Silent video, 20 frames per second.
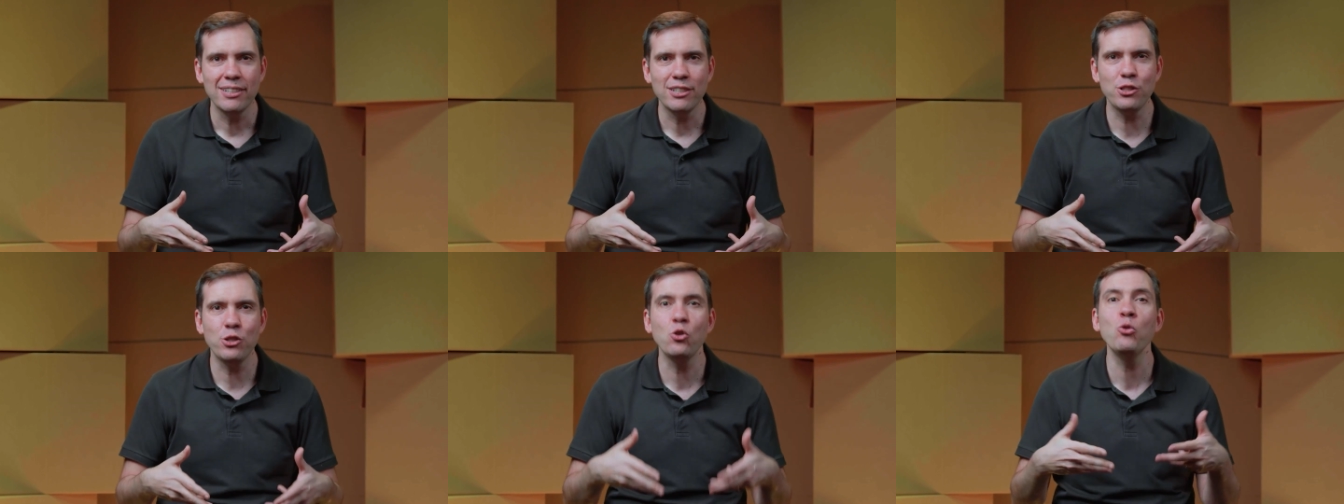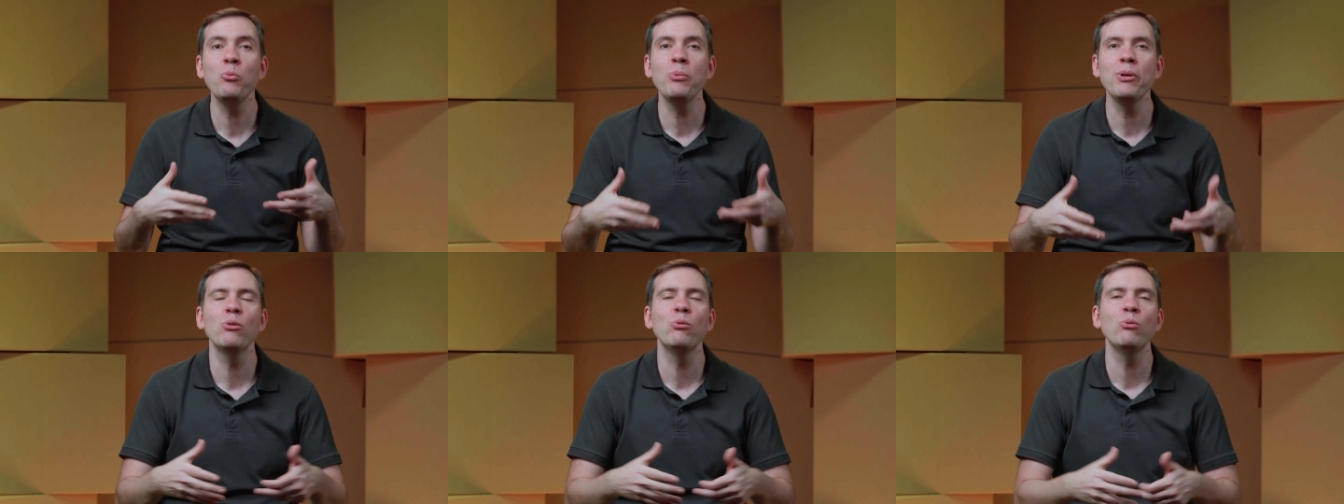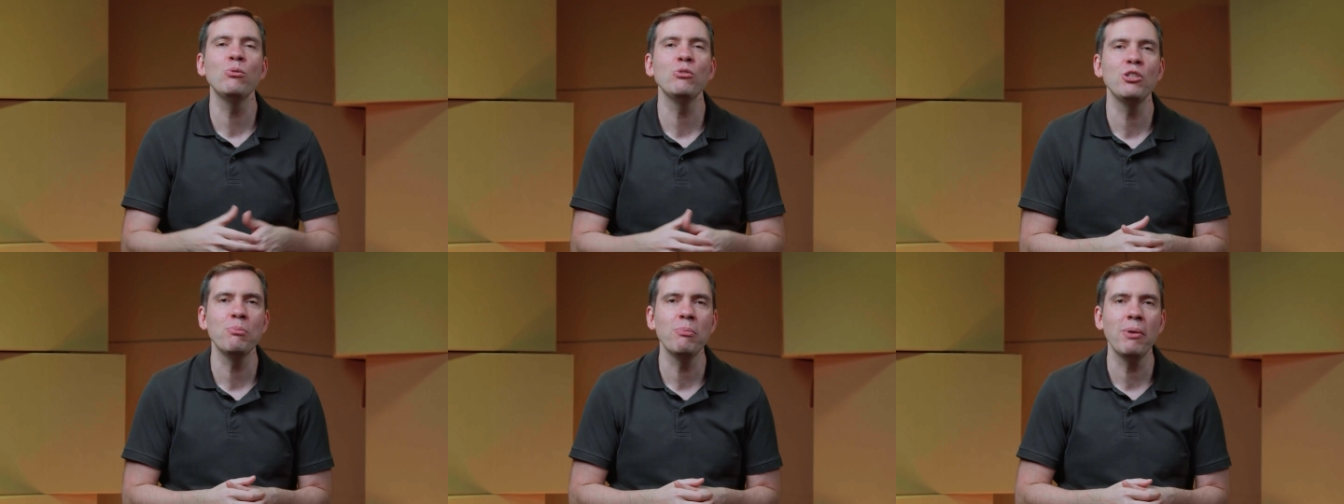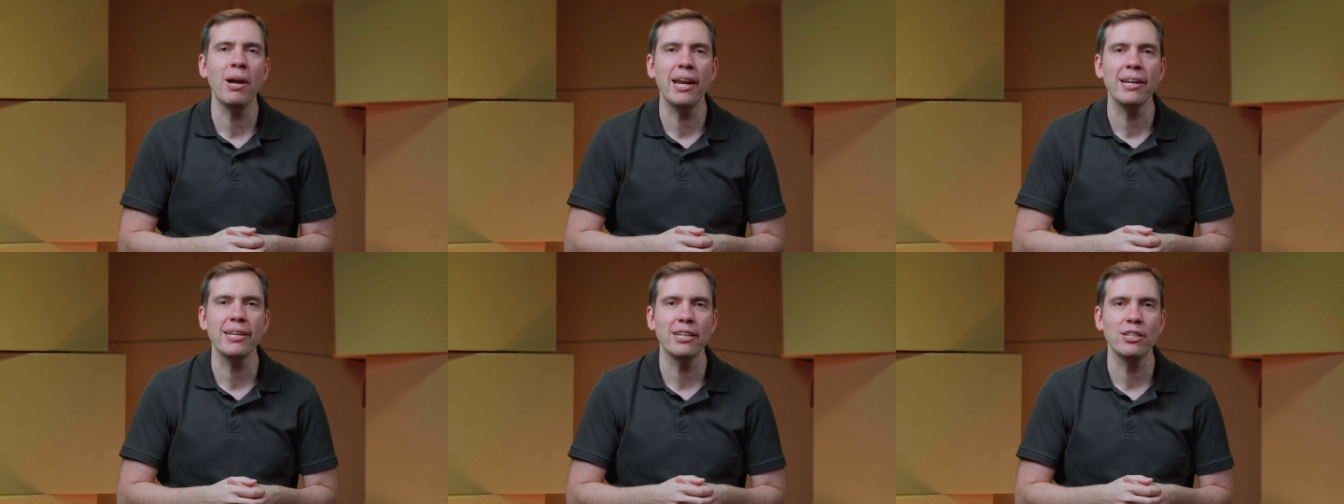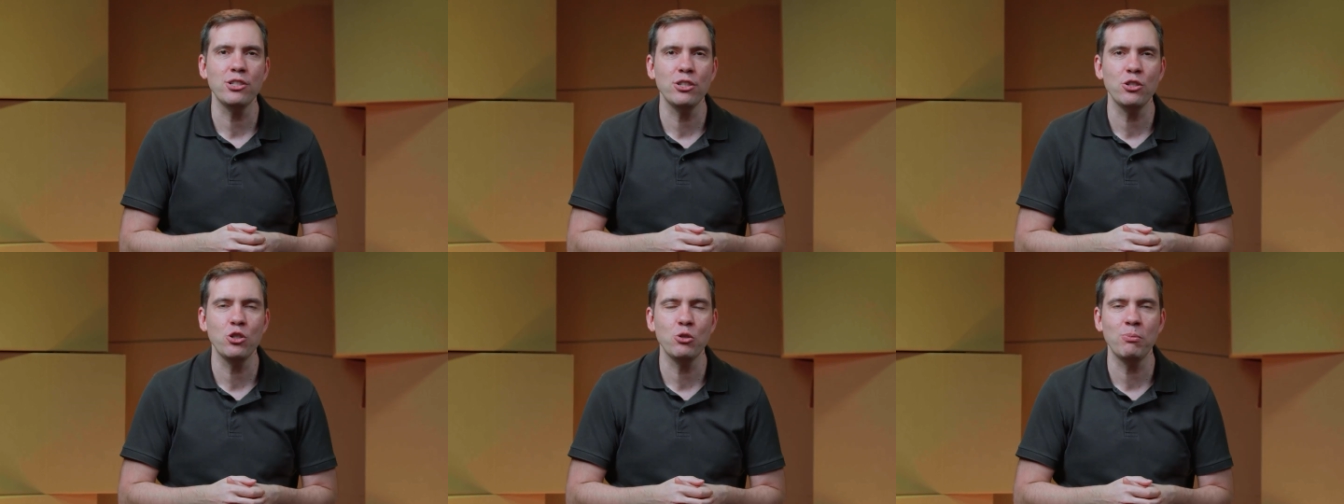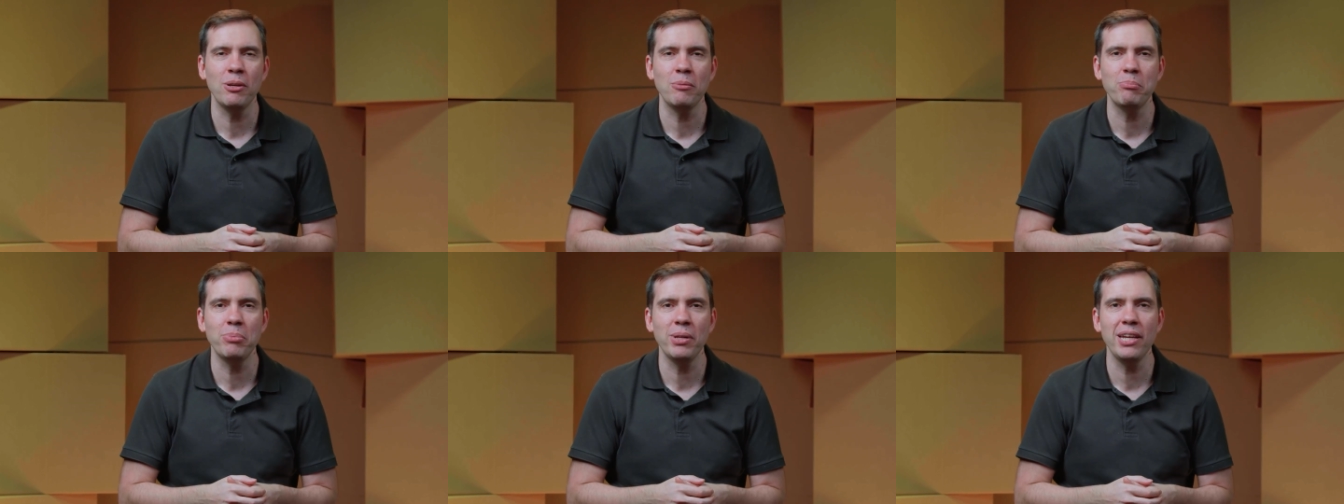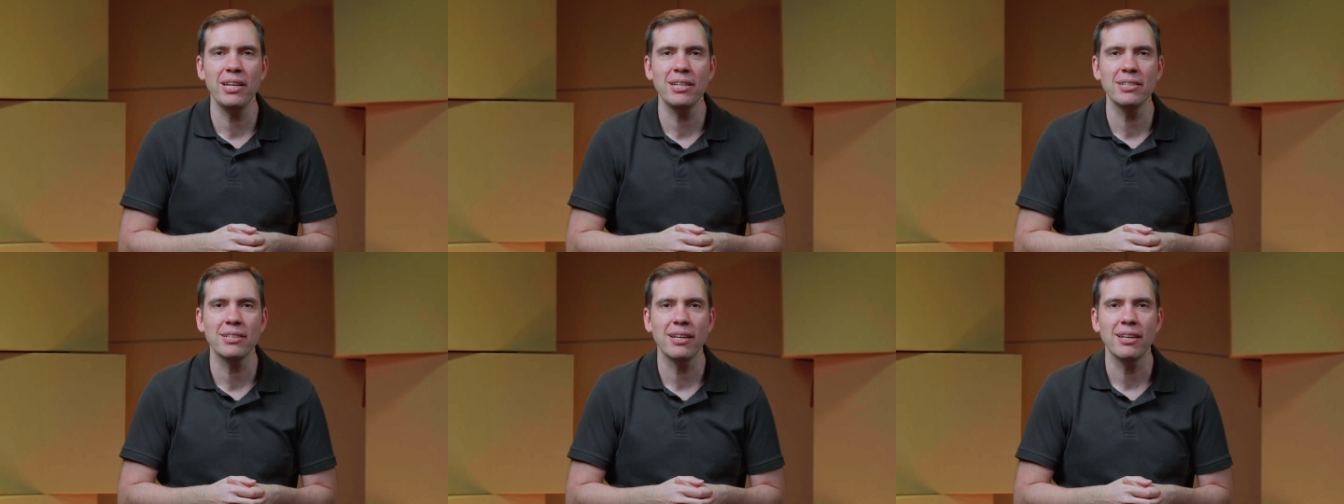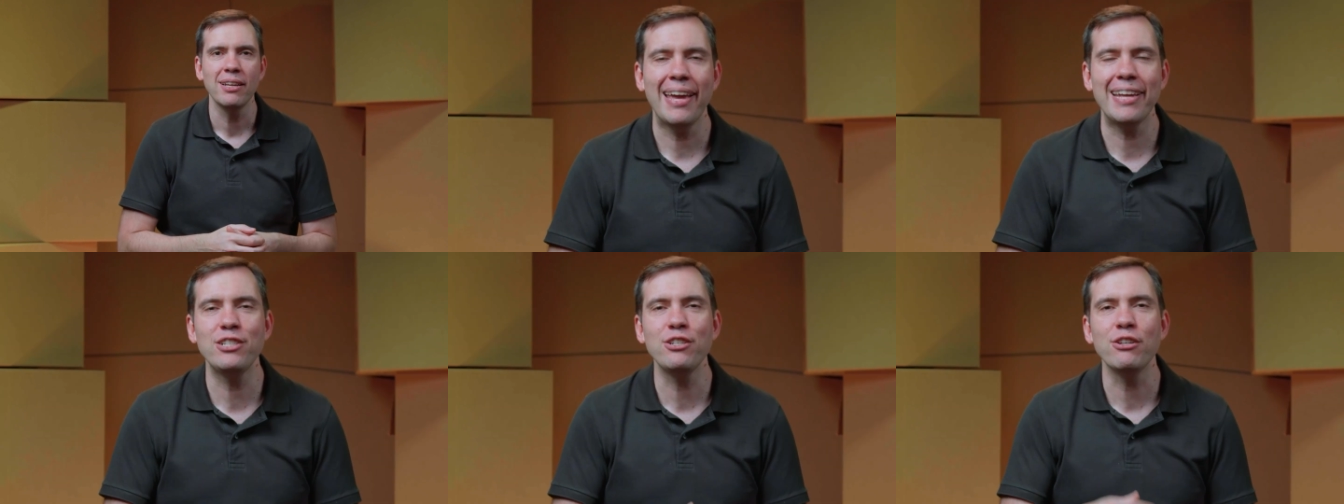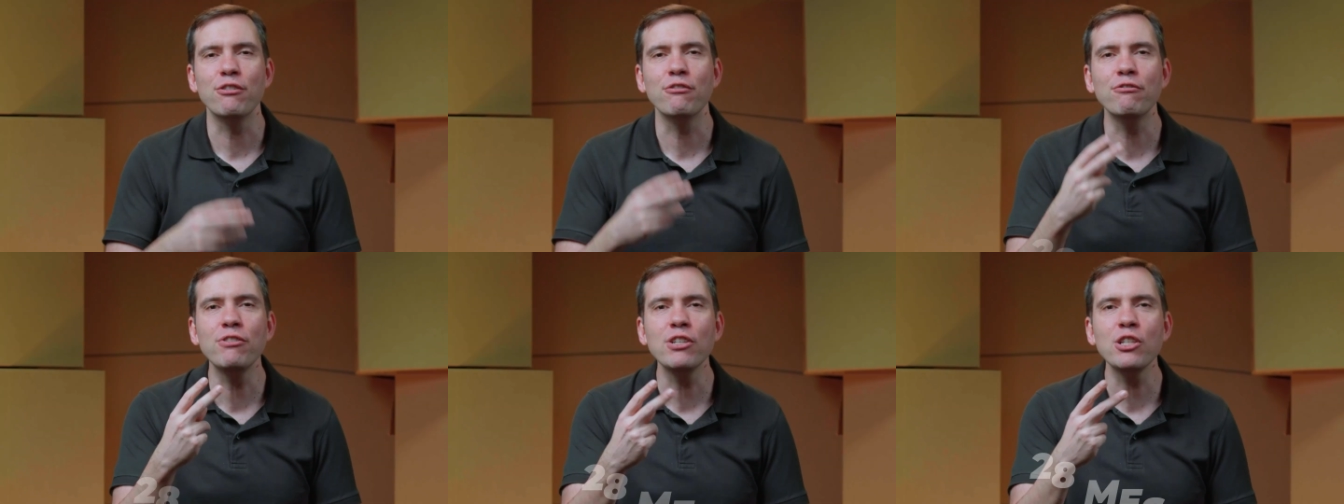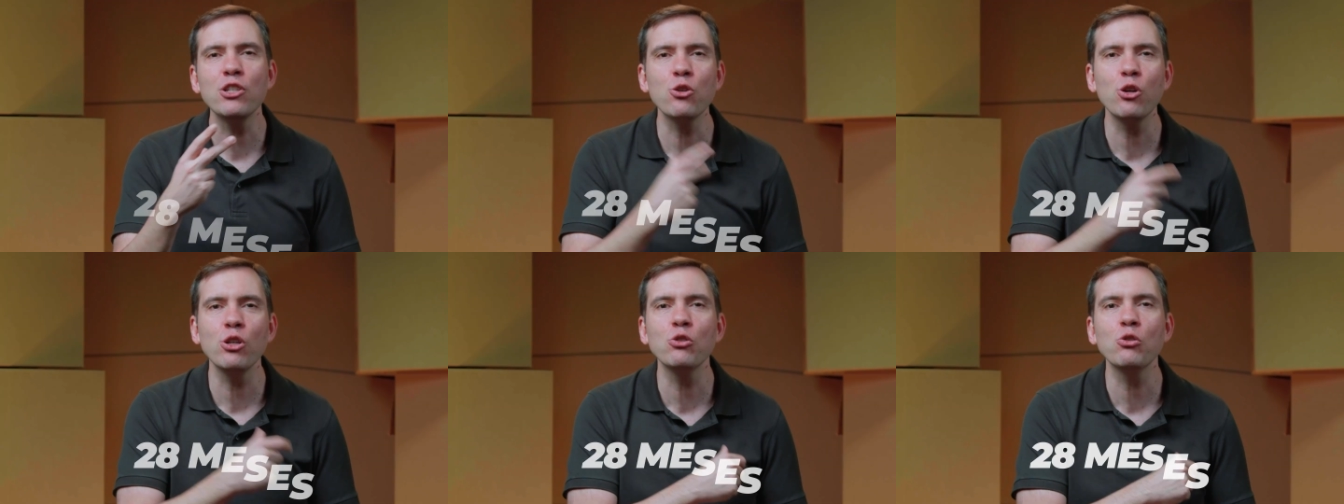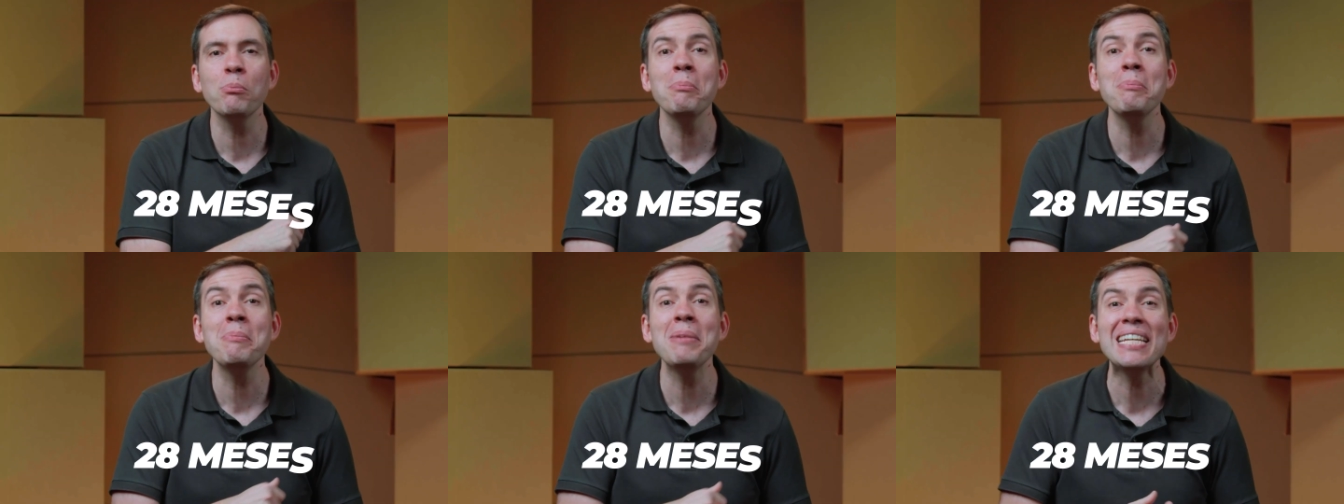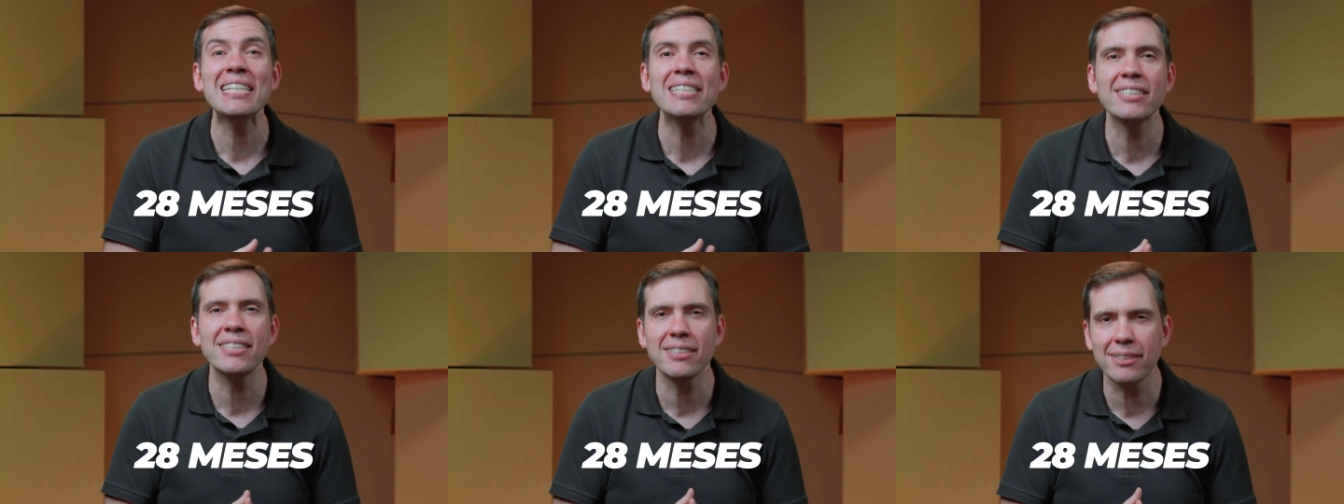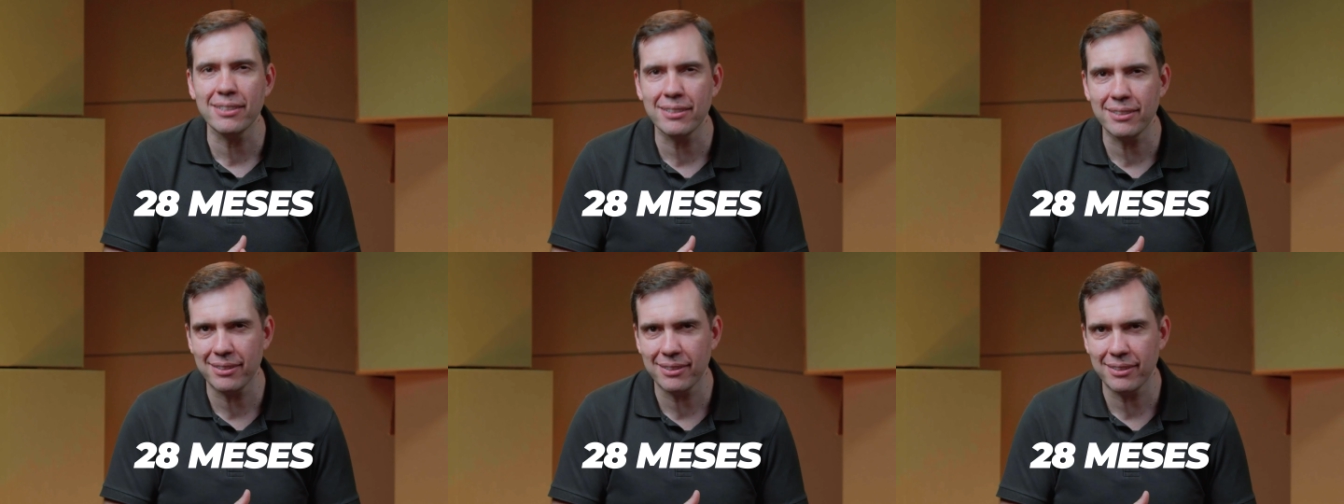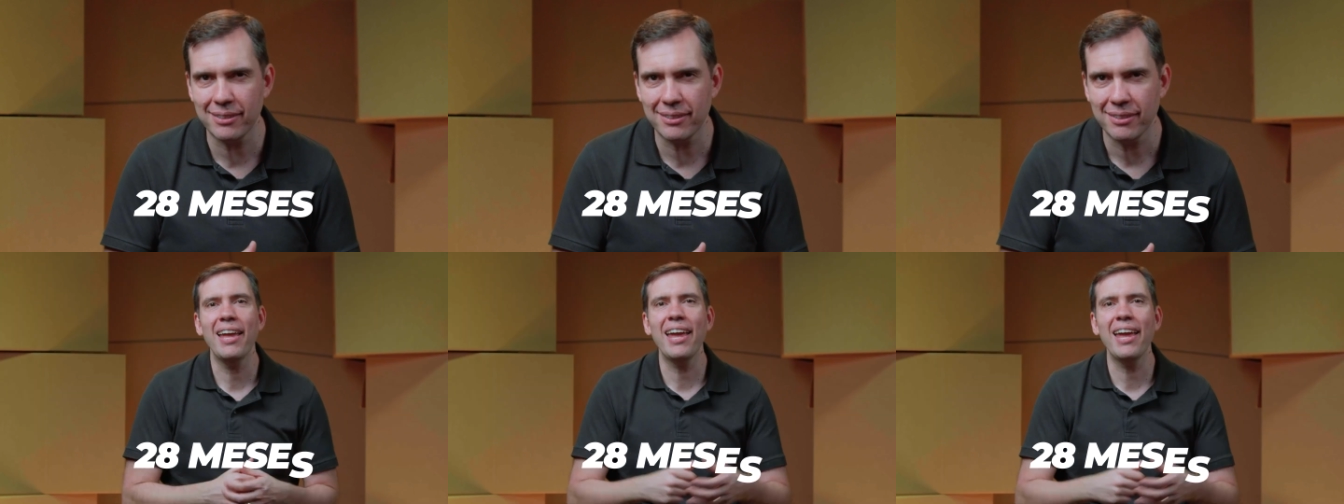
de número um de marketing de uma empresa é de 28 meses